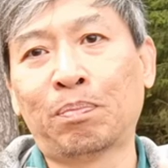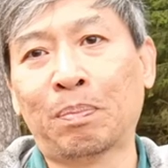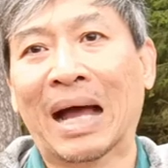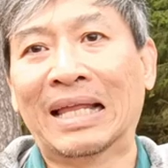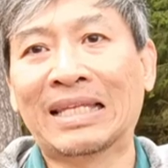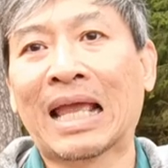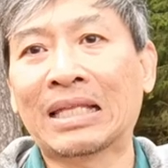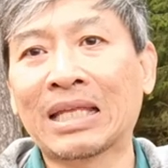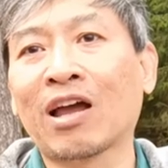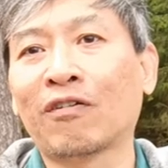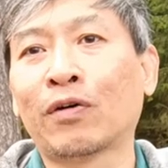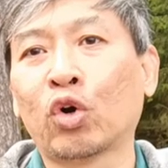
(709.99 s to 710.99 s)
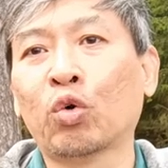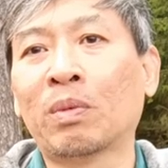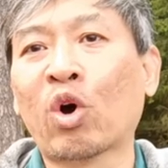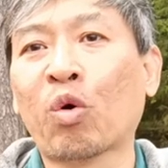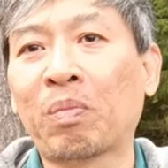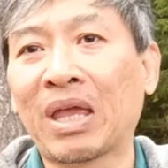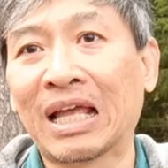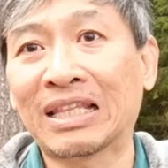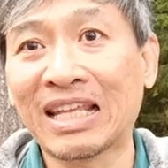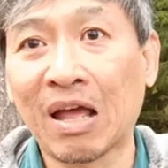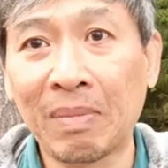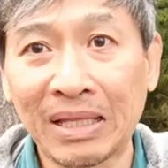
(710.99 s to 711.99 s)
banyaknya volume OP yang
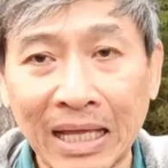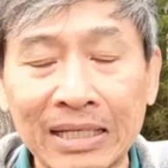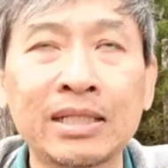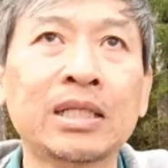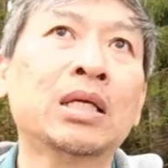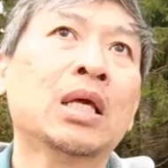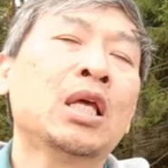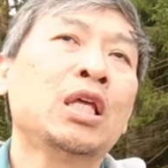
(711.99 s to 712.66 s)
diambil tadi